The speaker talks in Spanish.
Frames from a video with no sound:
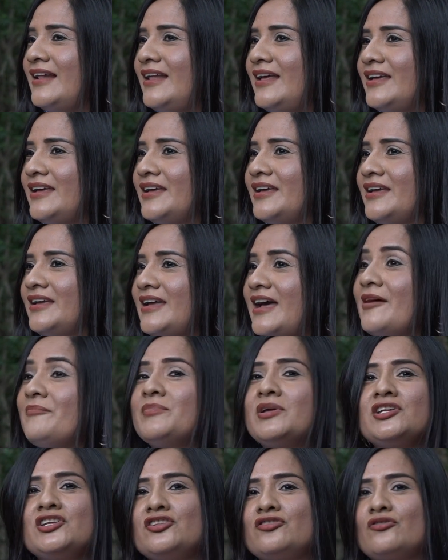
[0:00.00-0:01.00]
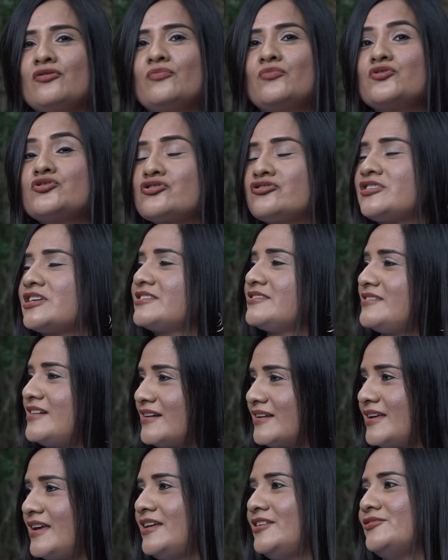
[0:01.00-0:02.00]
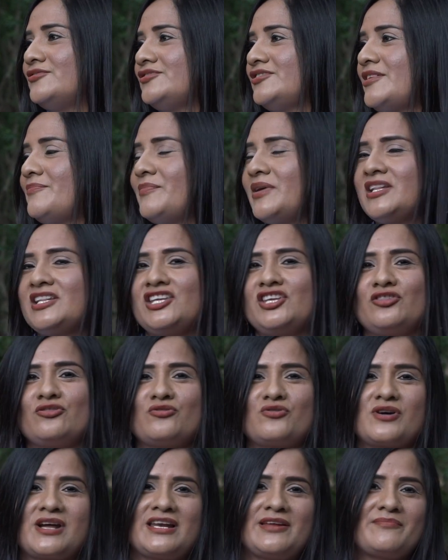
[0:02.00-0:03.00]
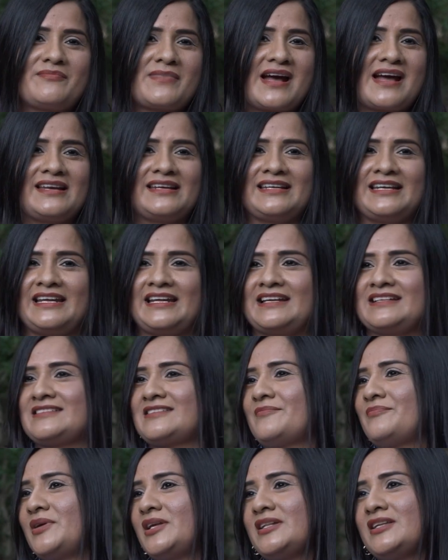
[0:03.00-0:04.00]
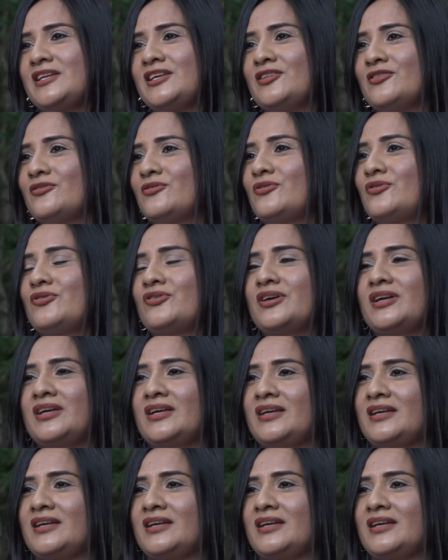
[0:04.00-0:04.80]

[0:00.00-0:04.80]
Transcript: eh, han venido muchos extranjeros, han venido alemanes, han venido